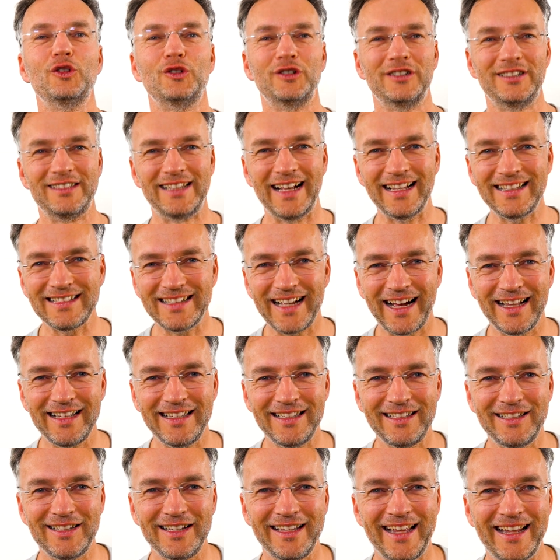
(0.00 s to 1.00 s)
Und das kann
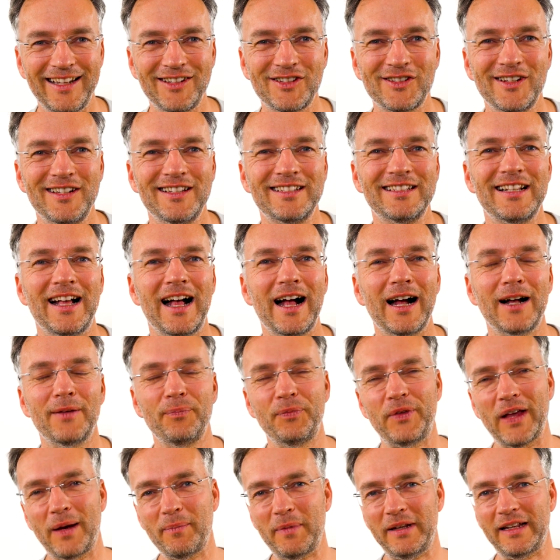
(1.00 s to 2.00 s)
ich dir jetzt schon
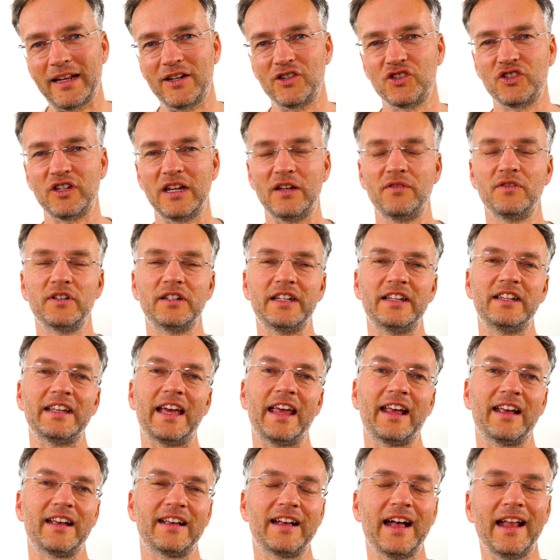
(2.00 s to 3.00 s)
sagen, damit entsteht für dich
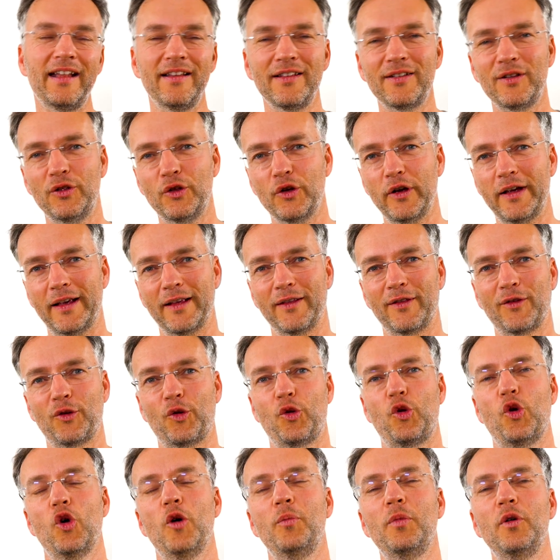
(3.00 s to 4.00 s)
ein ganz
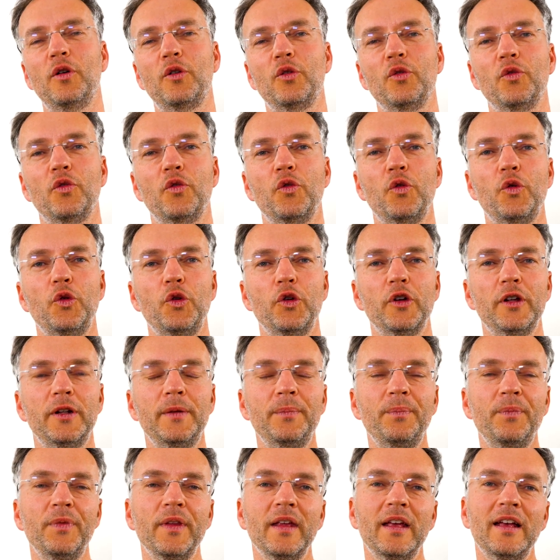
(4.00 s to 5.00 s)
neues Körpergefühl.